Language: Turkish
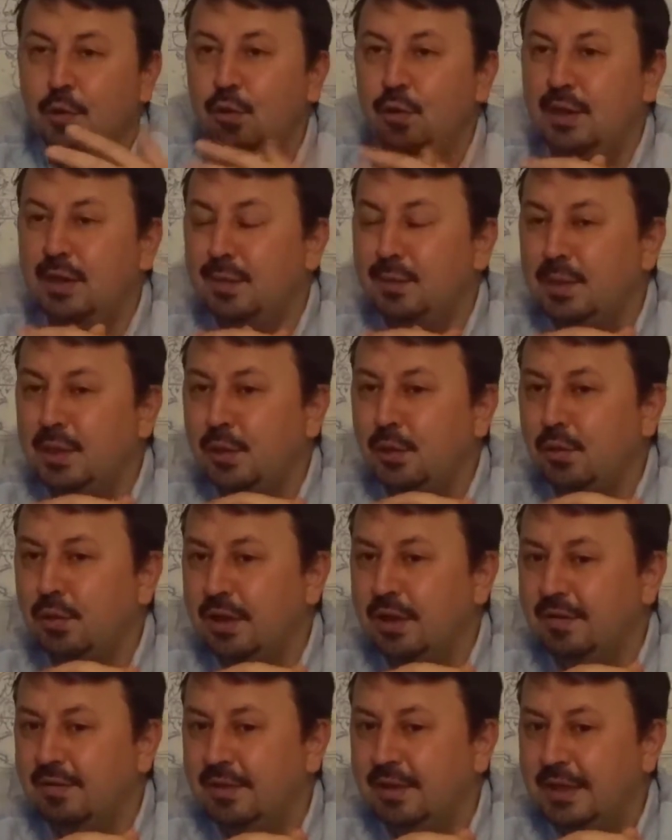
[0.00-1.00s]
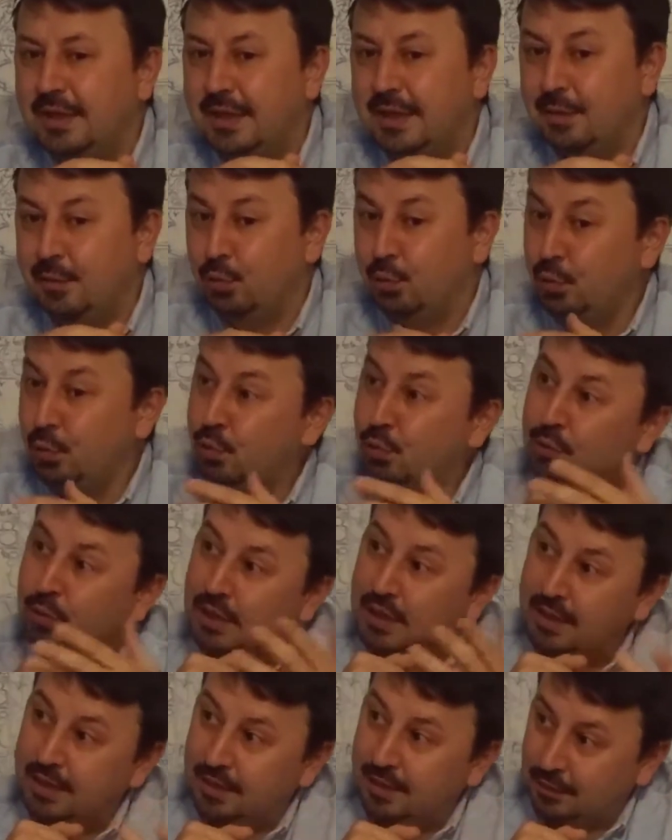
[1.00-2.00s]
Önemli görevlere
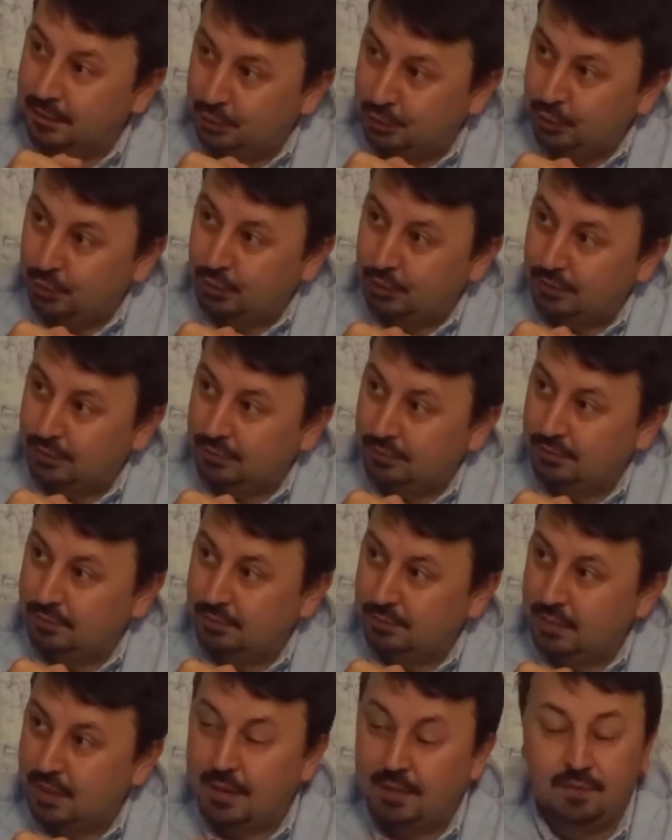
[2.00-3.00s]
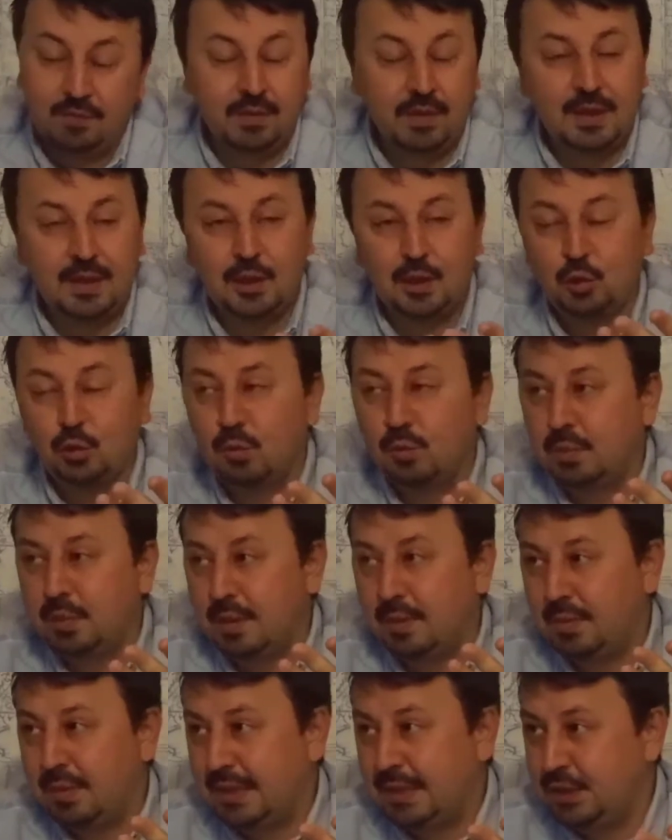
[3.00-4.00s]
Uygurlara atıyor. Hem vergi
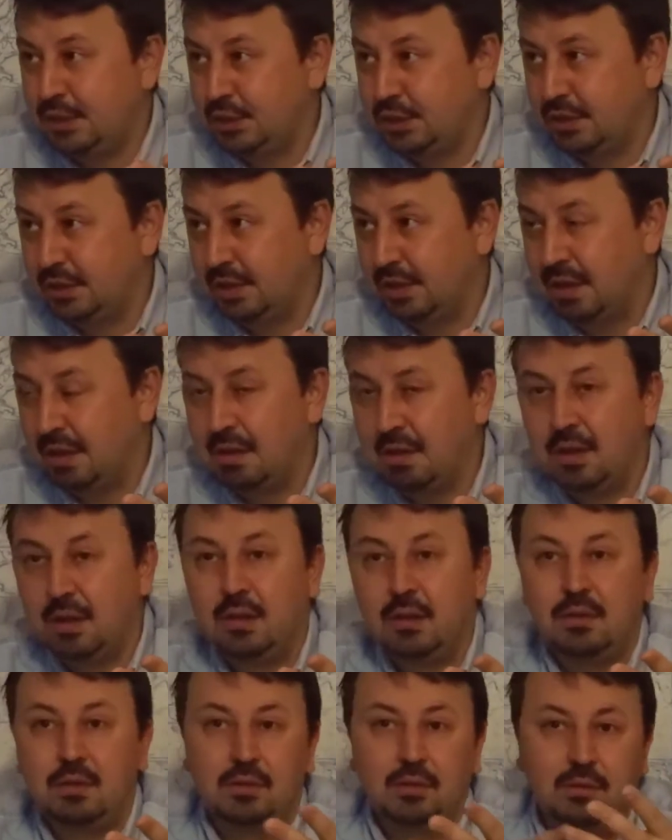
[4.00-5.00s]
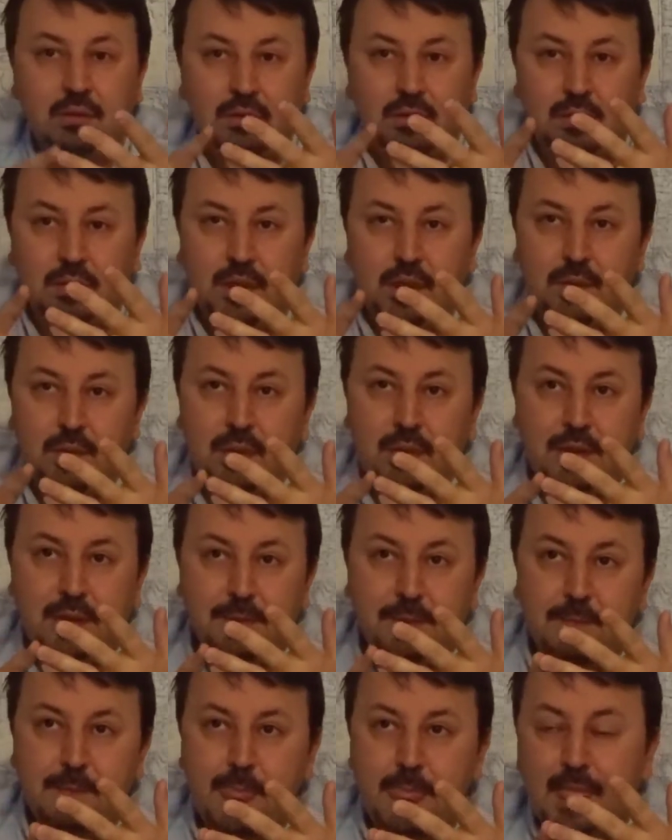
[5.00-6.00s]
toplama işine, e, ne
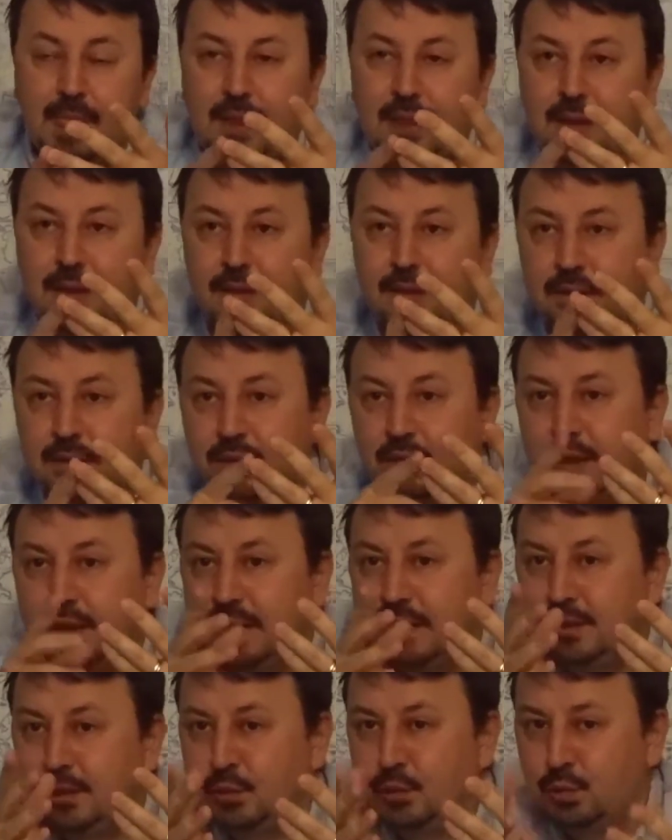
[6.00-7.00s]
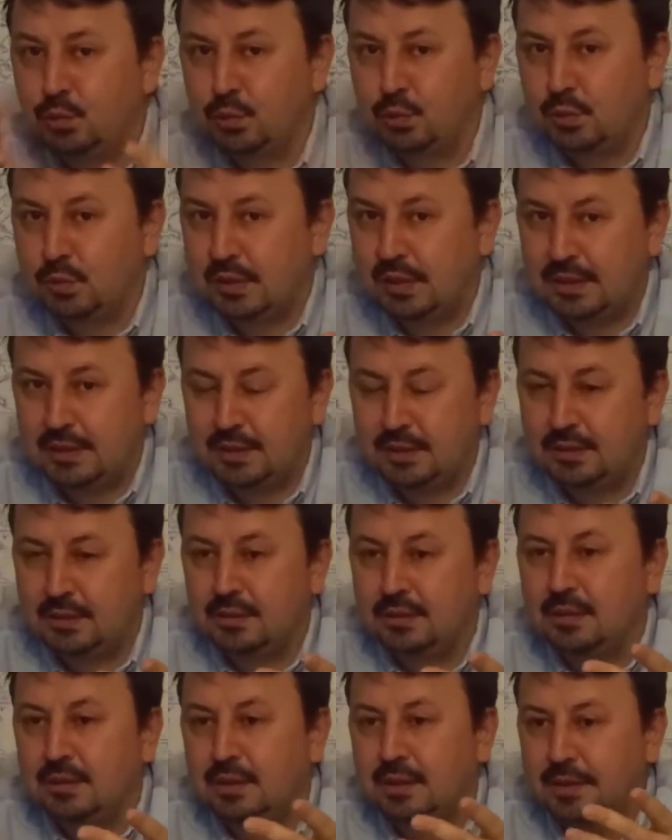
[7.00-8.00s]
bileyim e, kendi
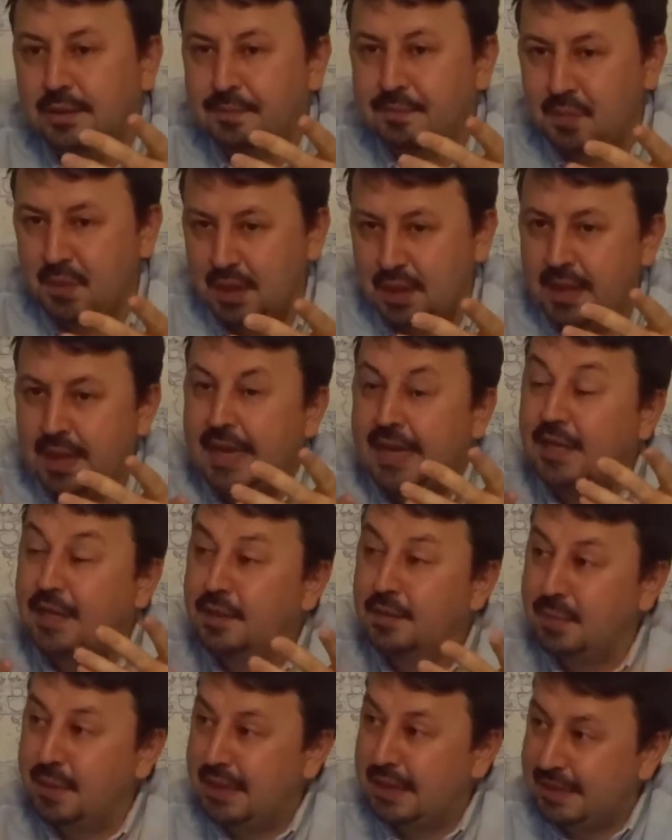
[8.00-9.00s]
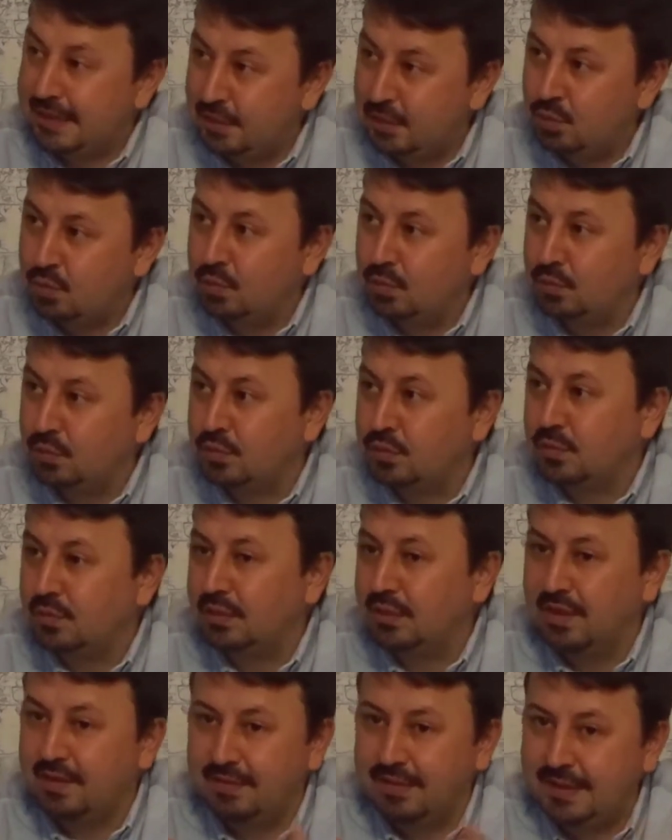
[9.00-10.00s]
çocuklarını e, eğitmeleri
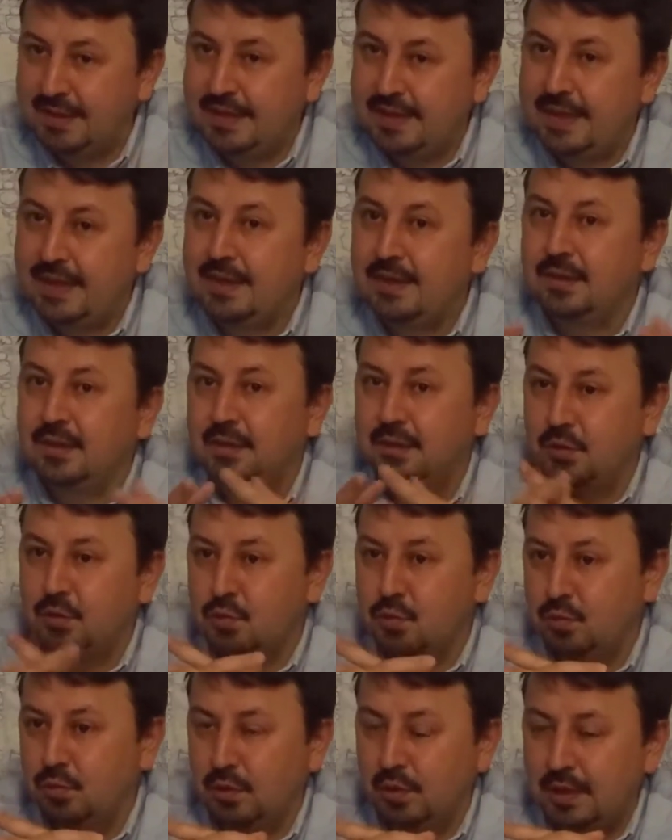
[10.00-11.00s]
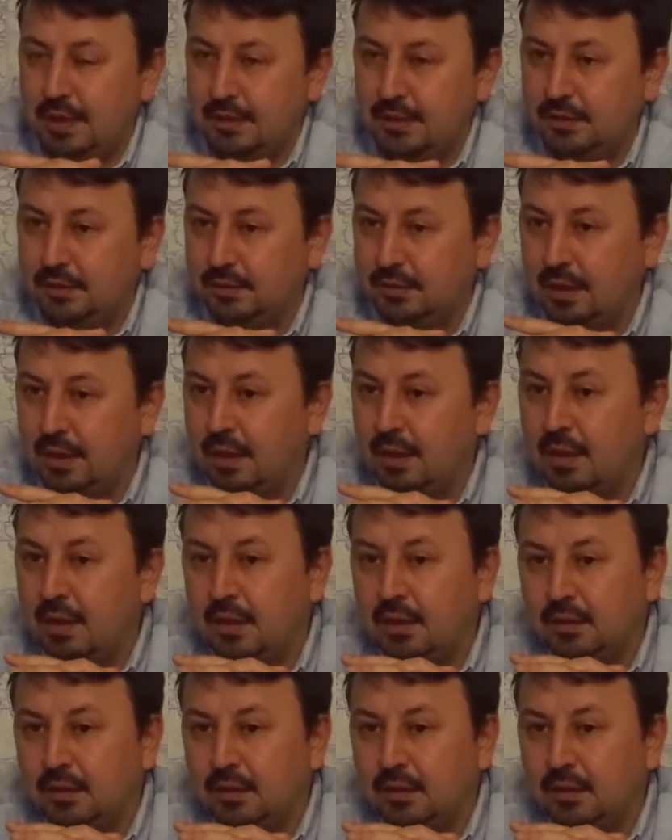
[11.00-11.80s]
konusunda ve diğer konularında.